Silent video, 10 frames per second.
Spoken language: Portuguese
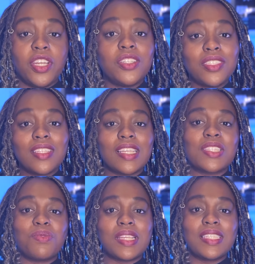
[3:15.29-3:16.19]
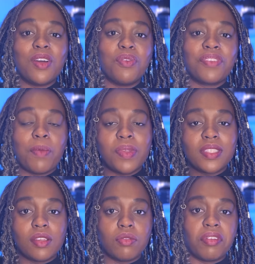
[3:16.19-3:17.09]
Diante dessa situação, eu fiquei
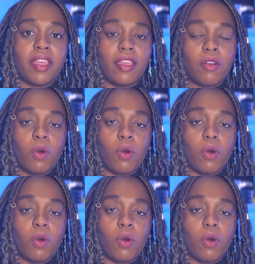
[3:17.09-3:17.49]
pensando, ok,